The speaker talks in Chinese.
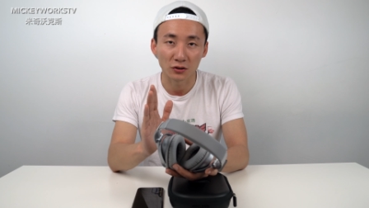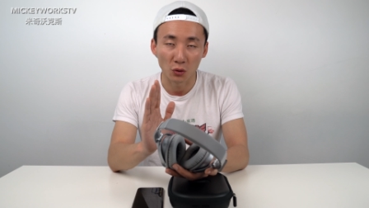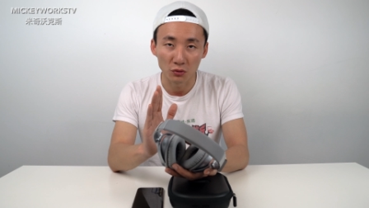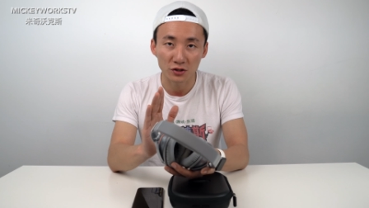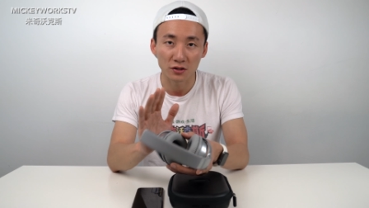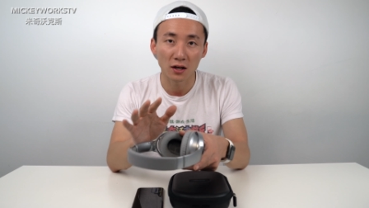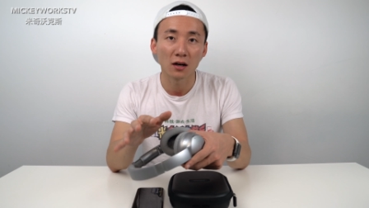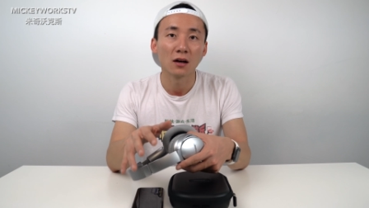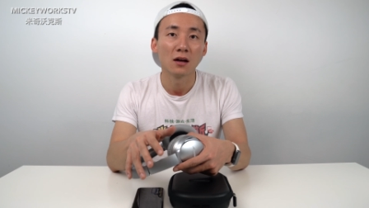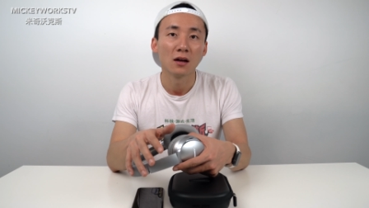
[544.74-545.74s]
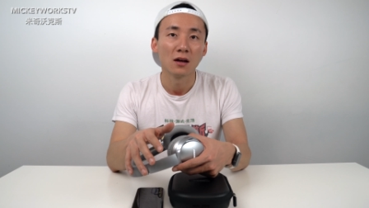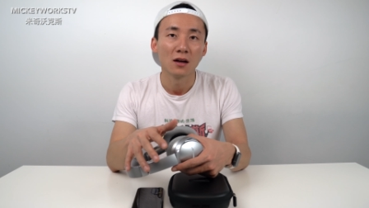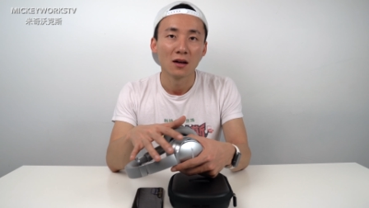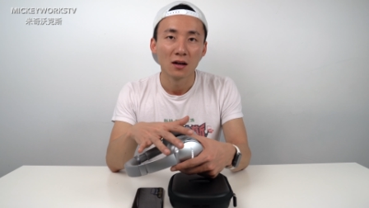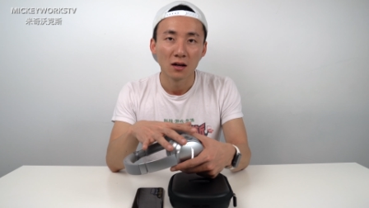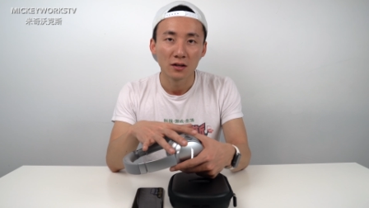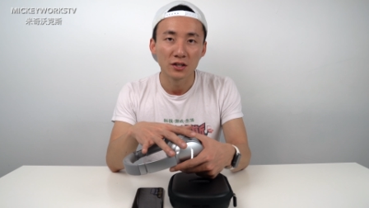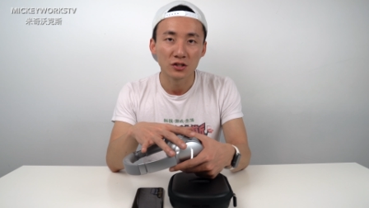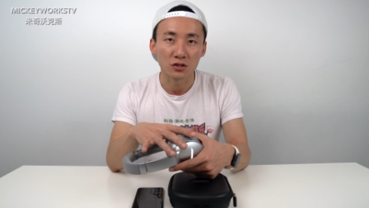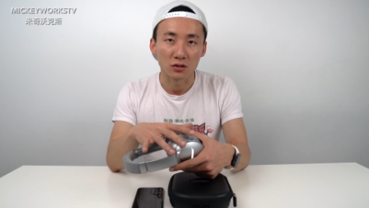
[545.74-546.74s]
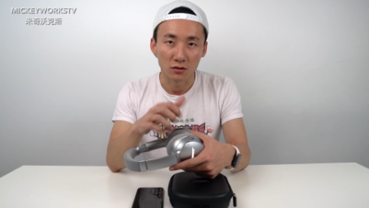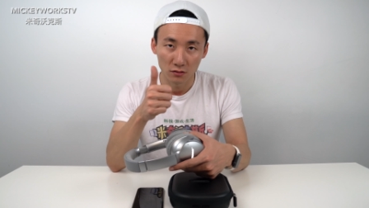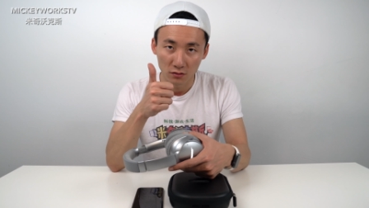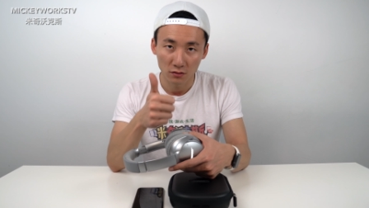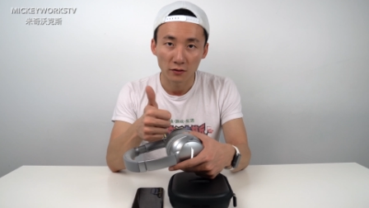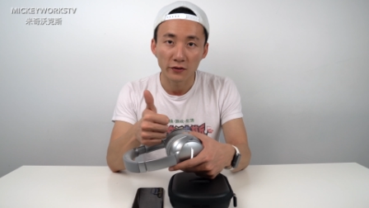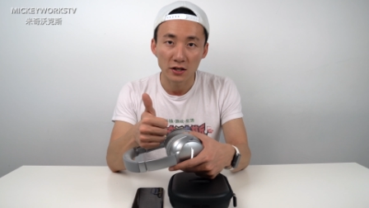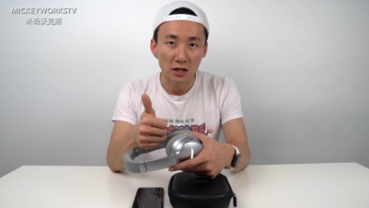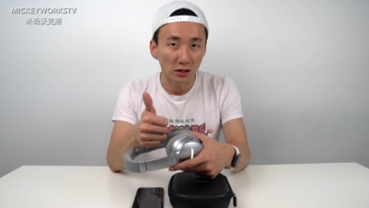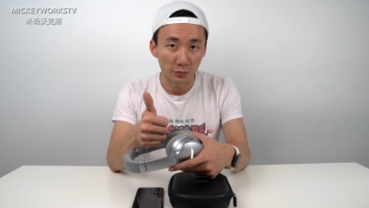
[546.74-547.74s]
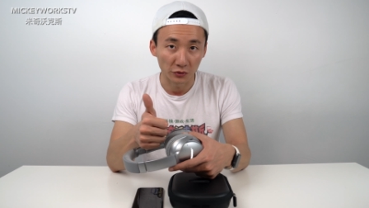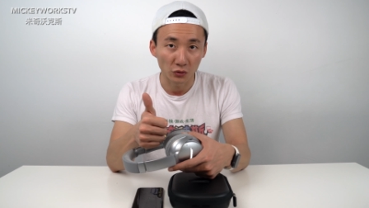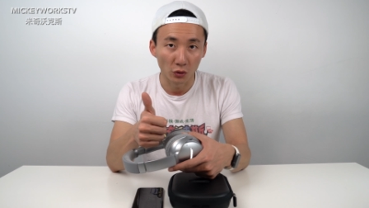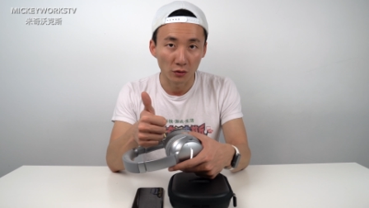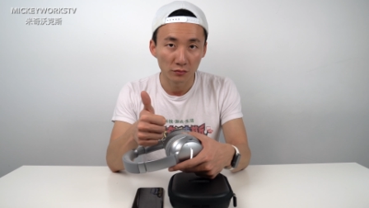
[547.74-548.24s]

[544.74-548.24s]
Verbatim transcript: 的同时呢，音质非常的不错，